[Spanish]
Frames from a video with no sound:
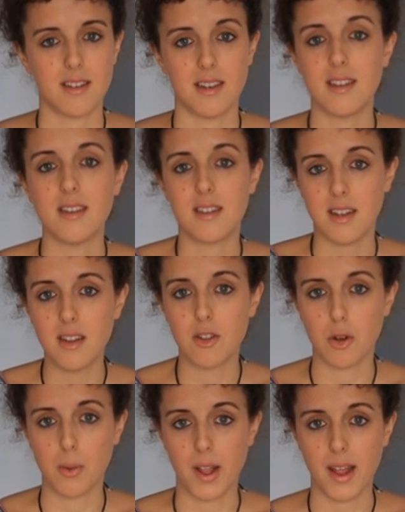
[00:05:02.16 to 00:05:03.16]
Es
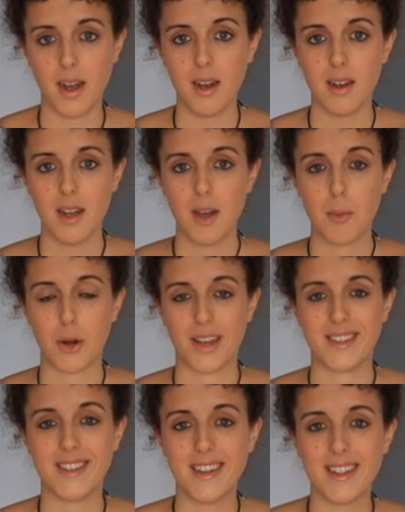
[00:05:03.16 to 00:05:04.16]
distinto, ¿verdad? porque
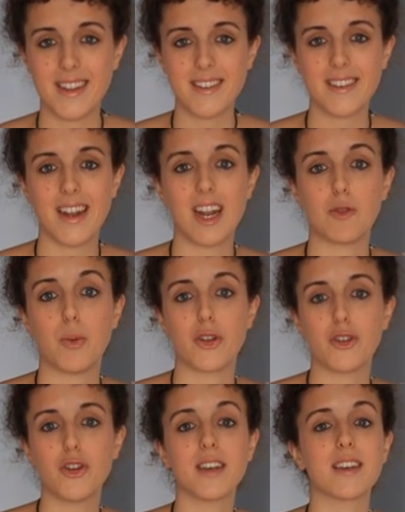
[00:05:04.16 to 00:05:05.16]
sientes que las
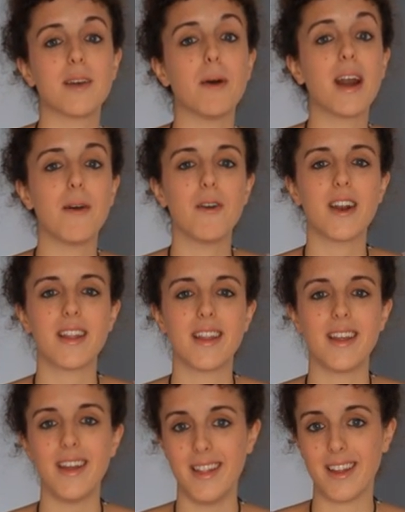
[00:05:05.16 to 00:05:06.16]
personas que van a
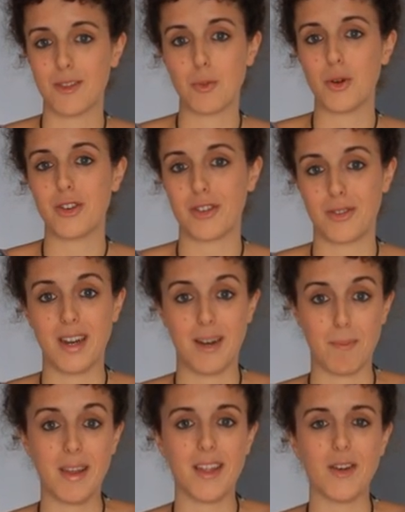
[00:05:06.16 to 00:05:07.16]
verte después en
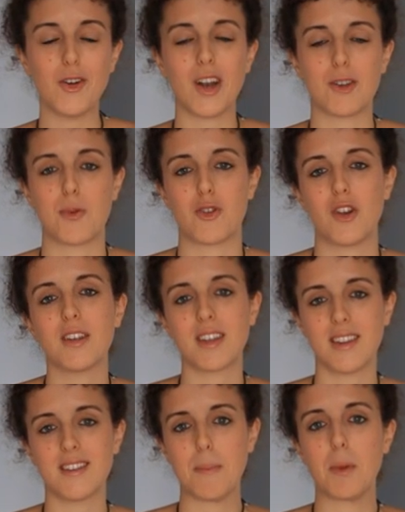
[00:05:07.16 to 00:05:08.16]
vídeo o las personas que
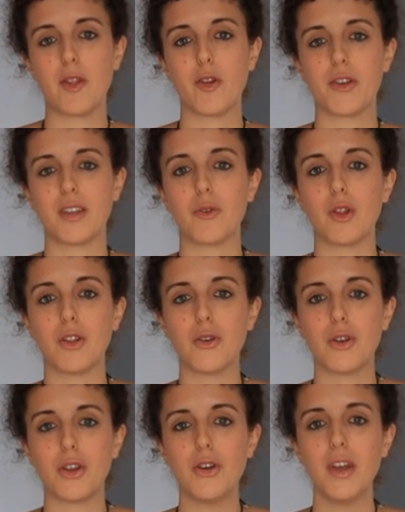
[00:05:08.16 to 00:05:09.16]
te están viendo en ese
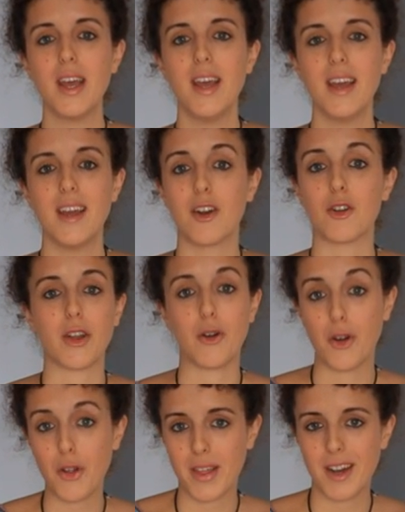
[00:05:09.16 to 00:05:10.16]
auditorio no te
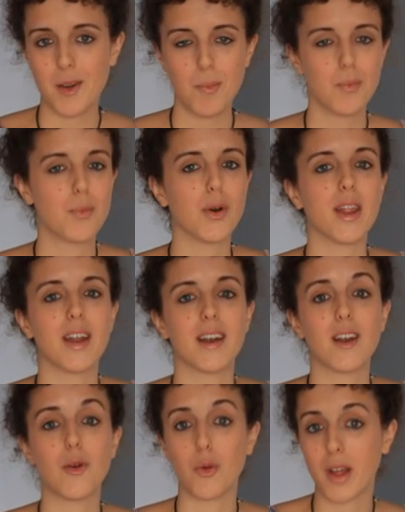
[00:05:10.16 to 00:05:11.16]
conocen, pueden
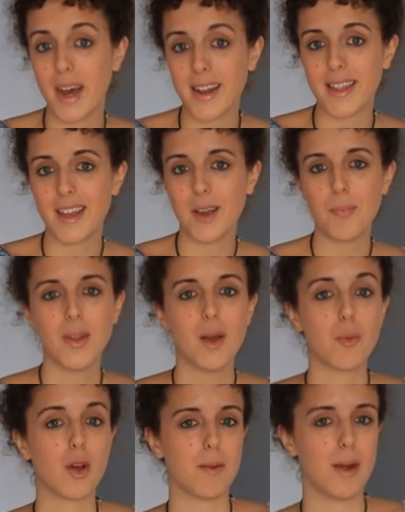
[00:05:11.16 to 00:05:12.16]
juzgarte,
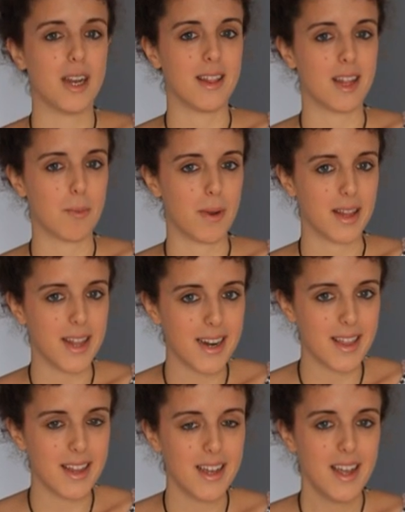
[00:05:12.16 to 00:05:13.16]
pueden malinterpretarte,